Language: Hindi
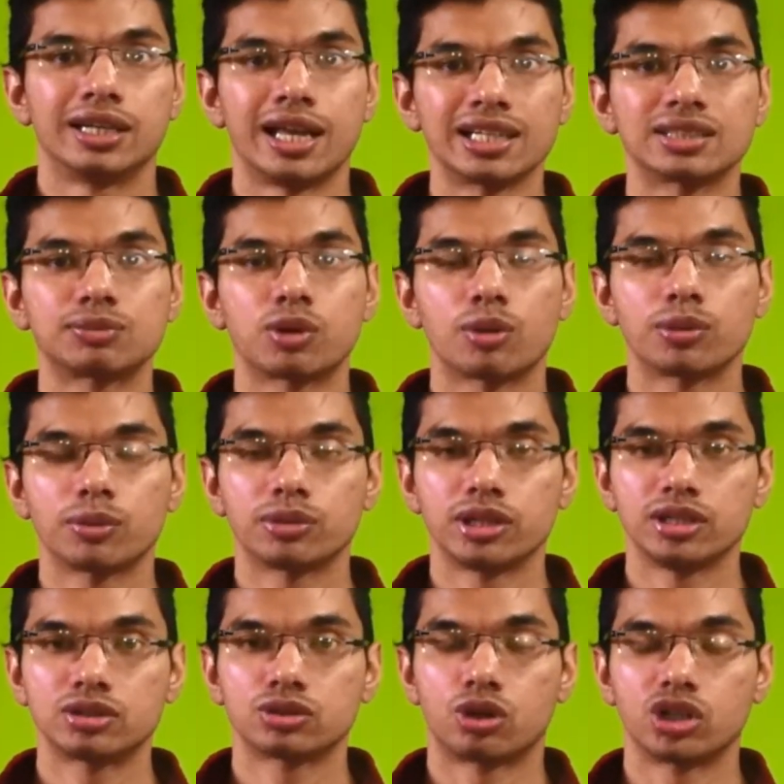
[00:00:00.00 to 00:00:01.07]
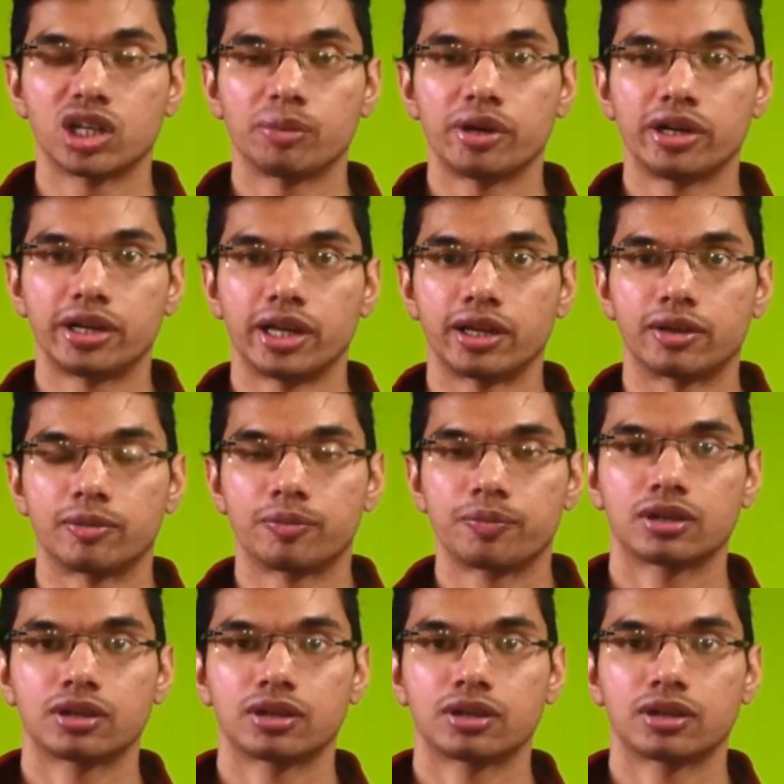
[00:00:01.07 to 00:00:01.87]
नेक्स्ट प्रॉब्लम थी सोडियम इंटेक